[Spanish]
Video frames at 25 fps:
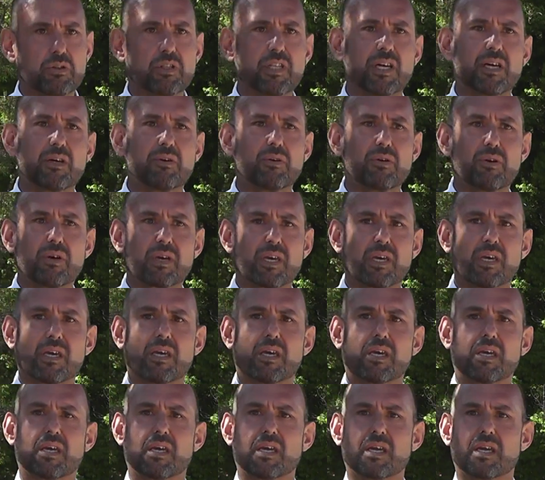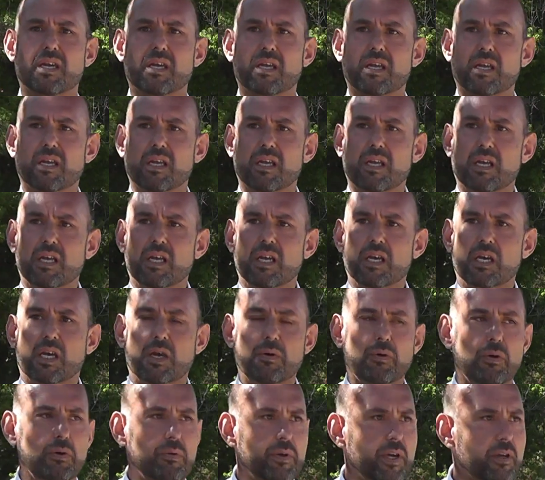soldados que, que
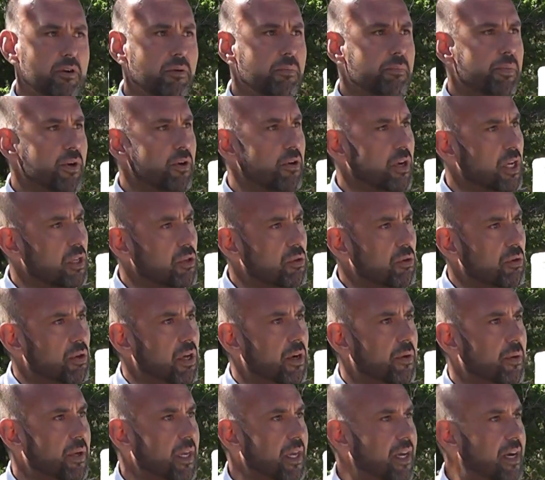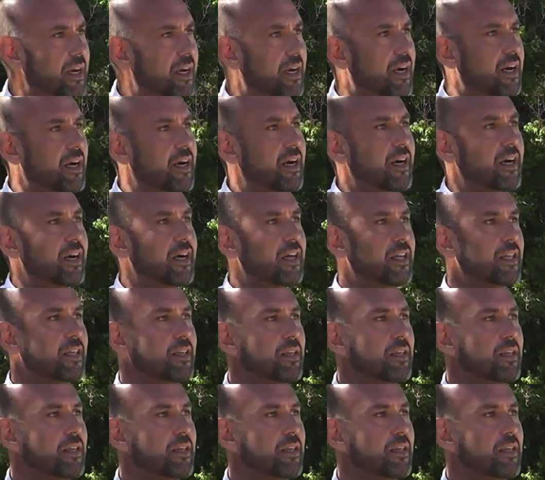volvieron pero que todavía